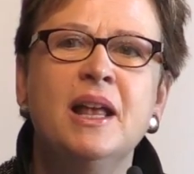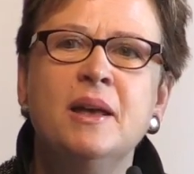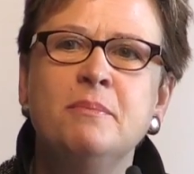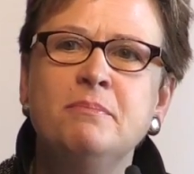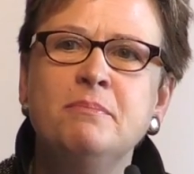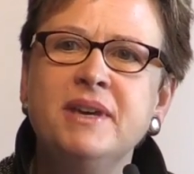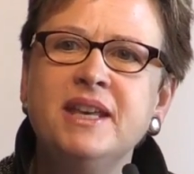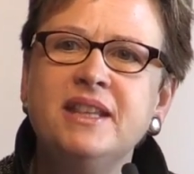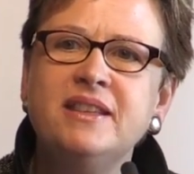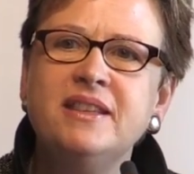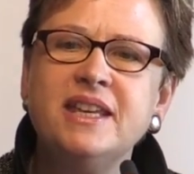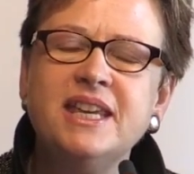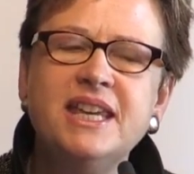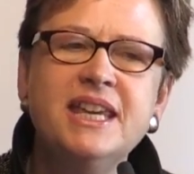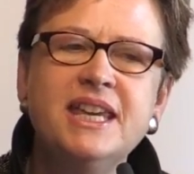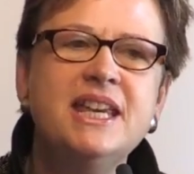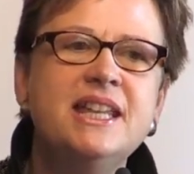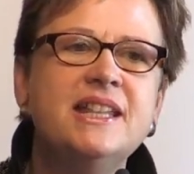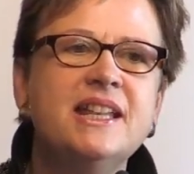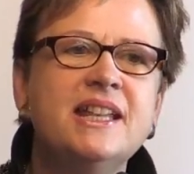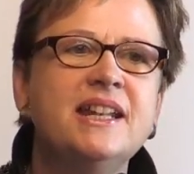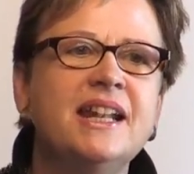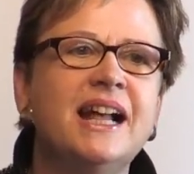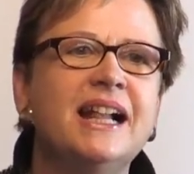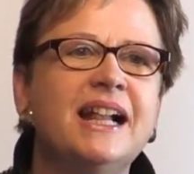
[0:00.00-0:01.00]
mit
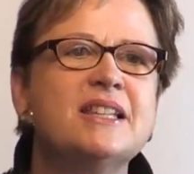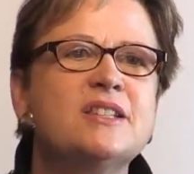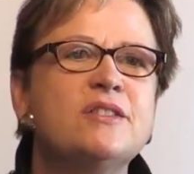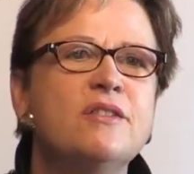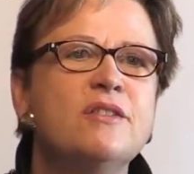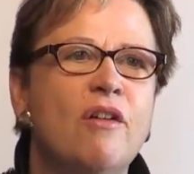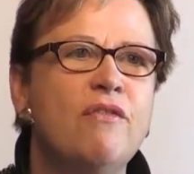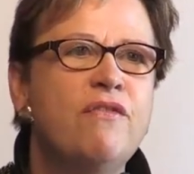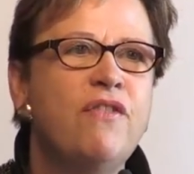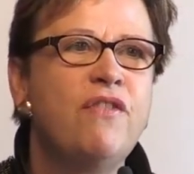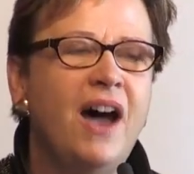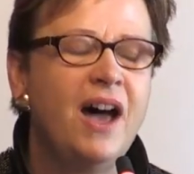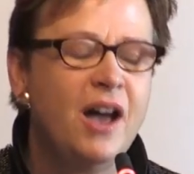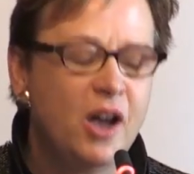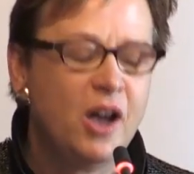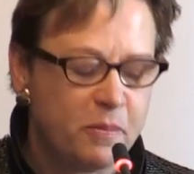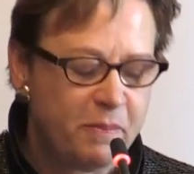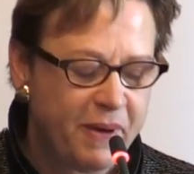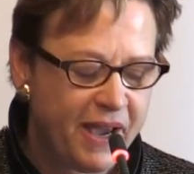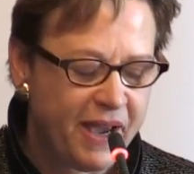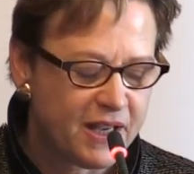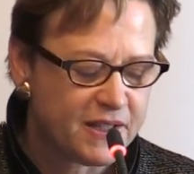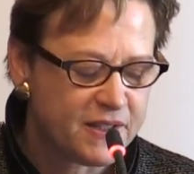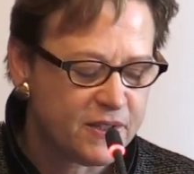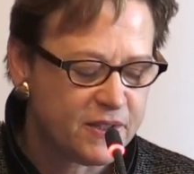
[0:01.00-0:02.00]
Ihnen als
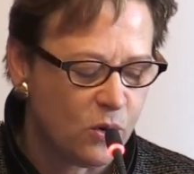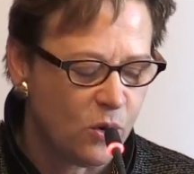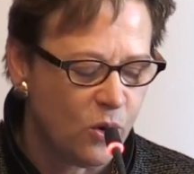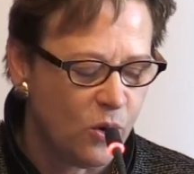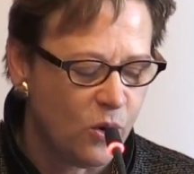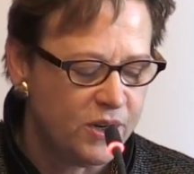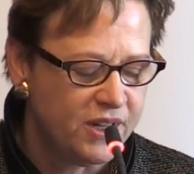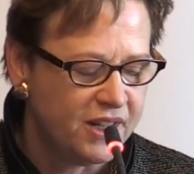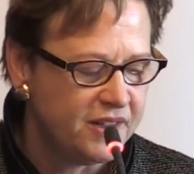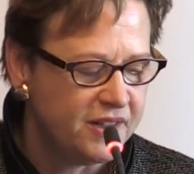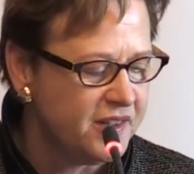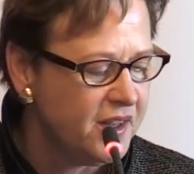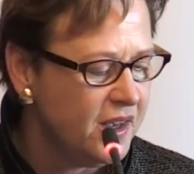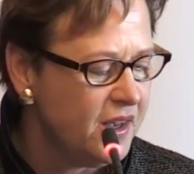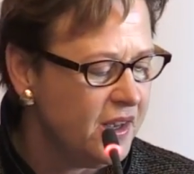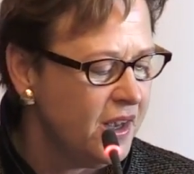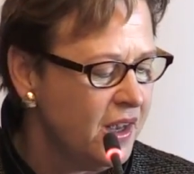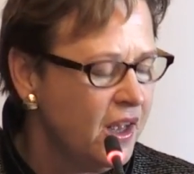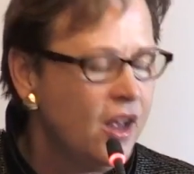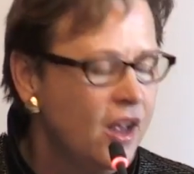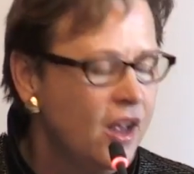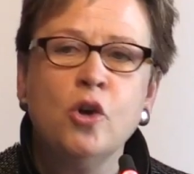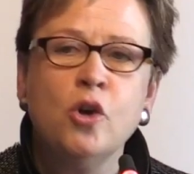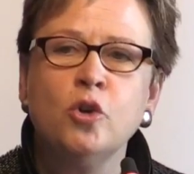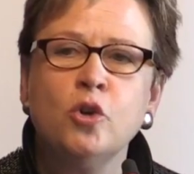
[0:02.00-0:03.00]
Fachpersonen
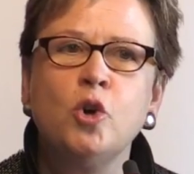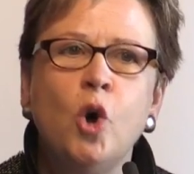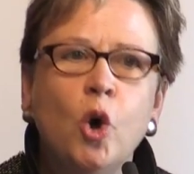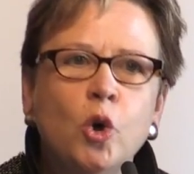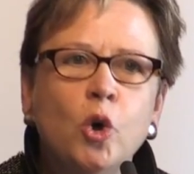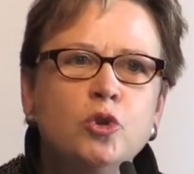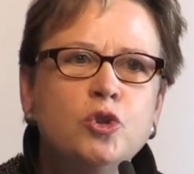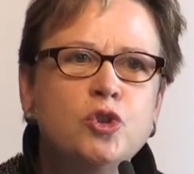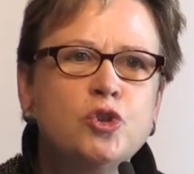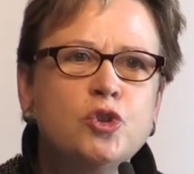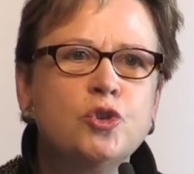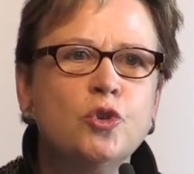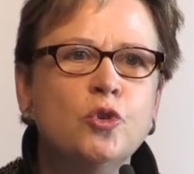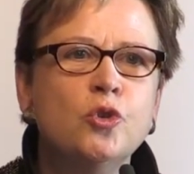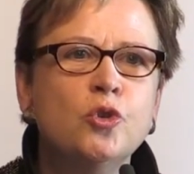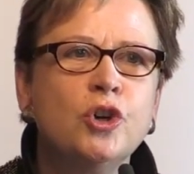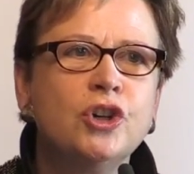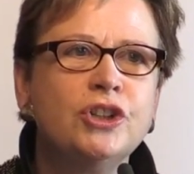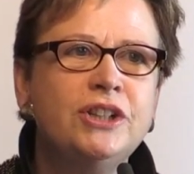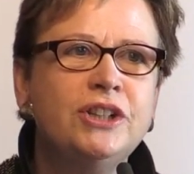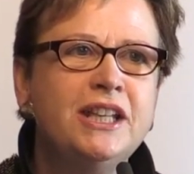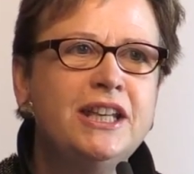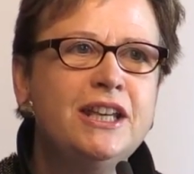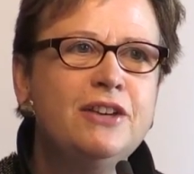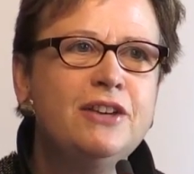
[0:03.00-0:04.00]

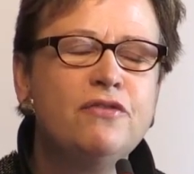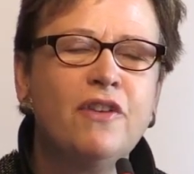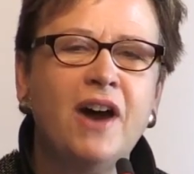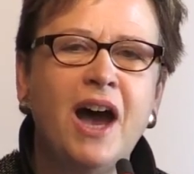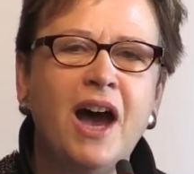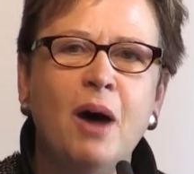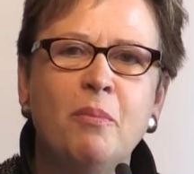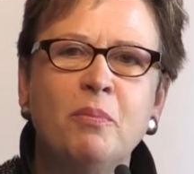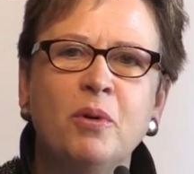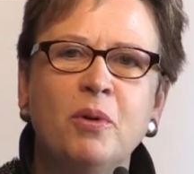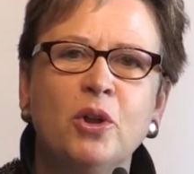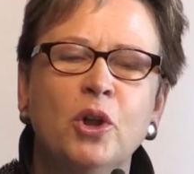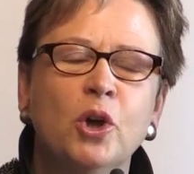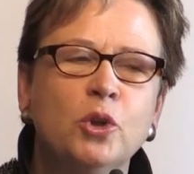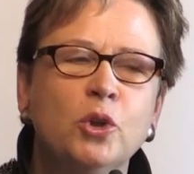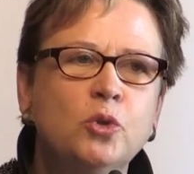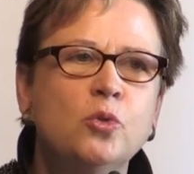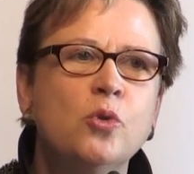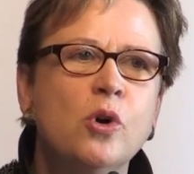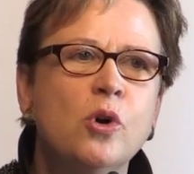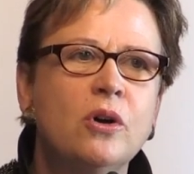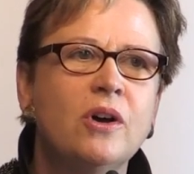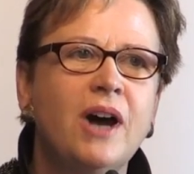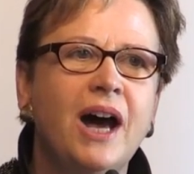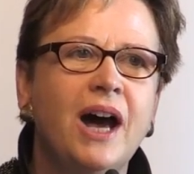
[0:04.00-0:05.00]
konstruktiv, aber
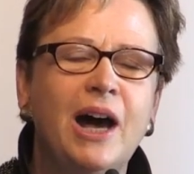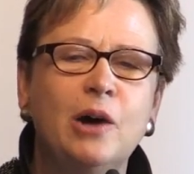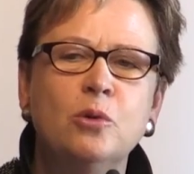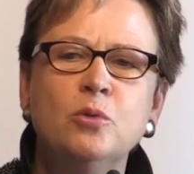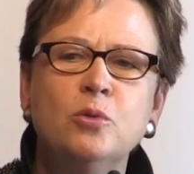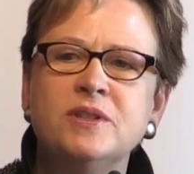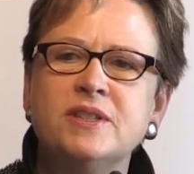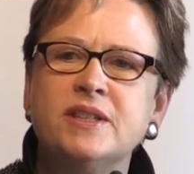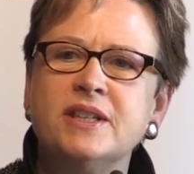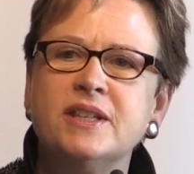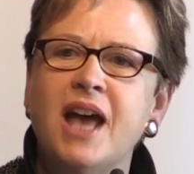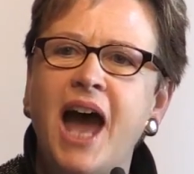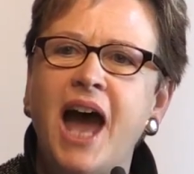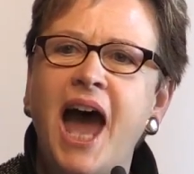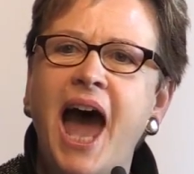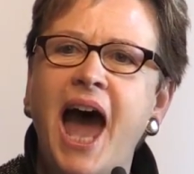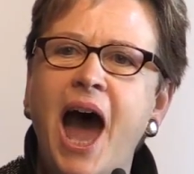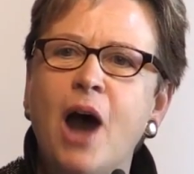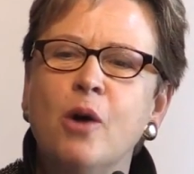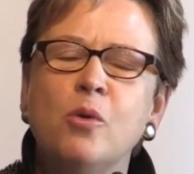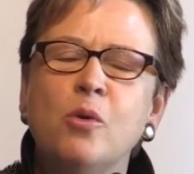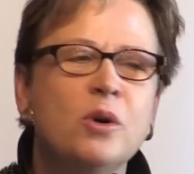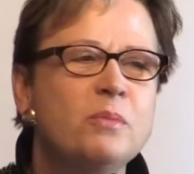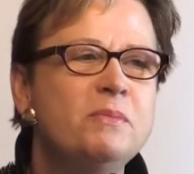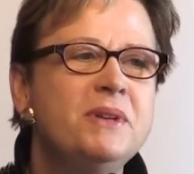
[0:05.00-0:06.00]
durchaus
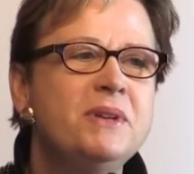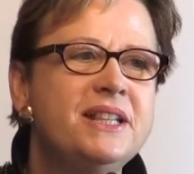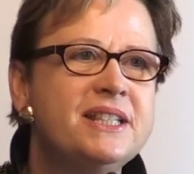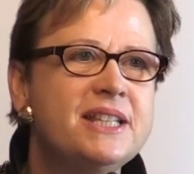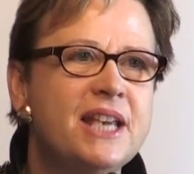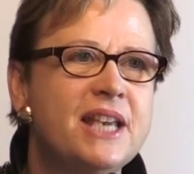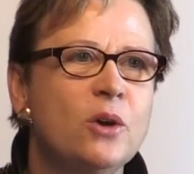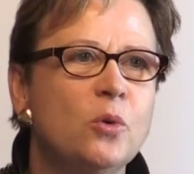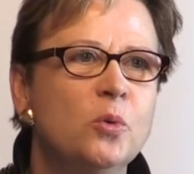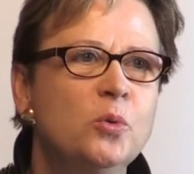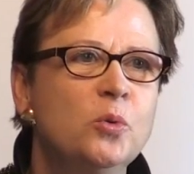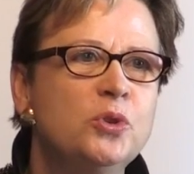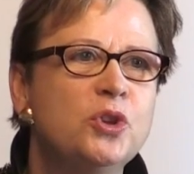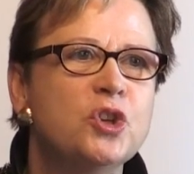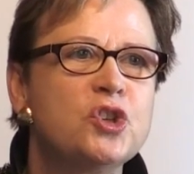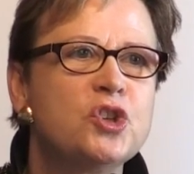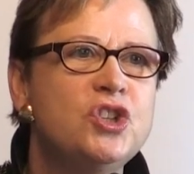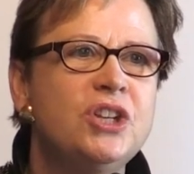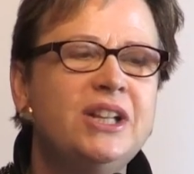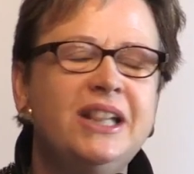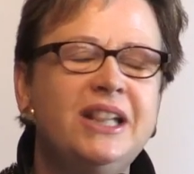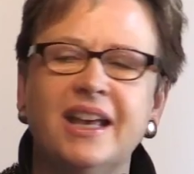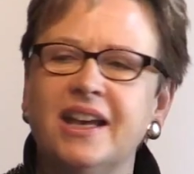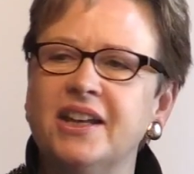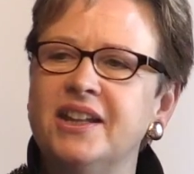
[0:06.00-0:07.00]
auch mit sehr
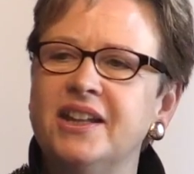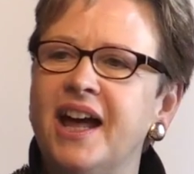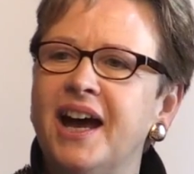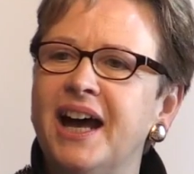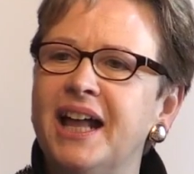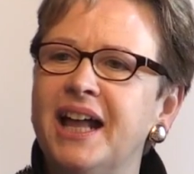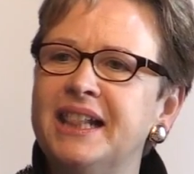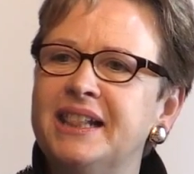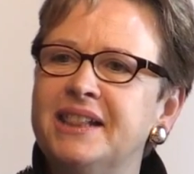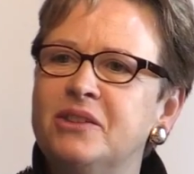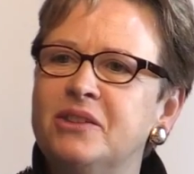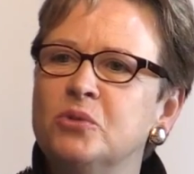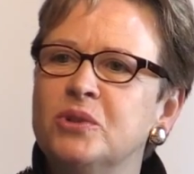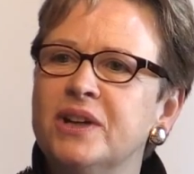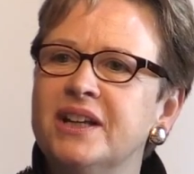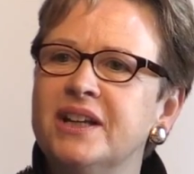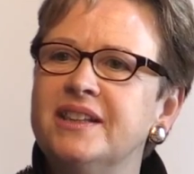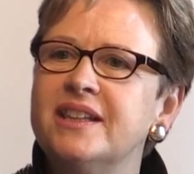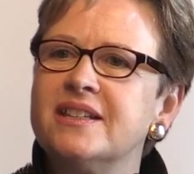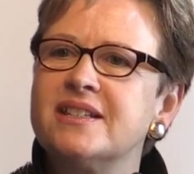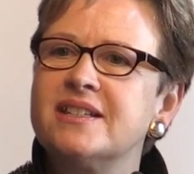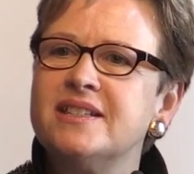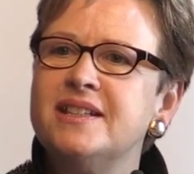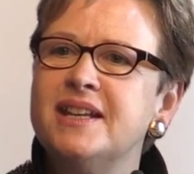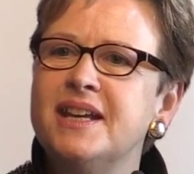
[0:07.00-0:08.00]
unterschiedlichen Haltungen
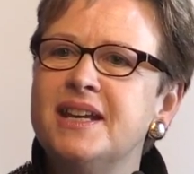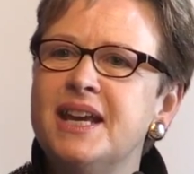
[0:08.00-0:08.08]
das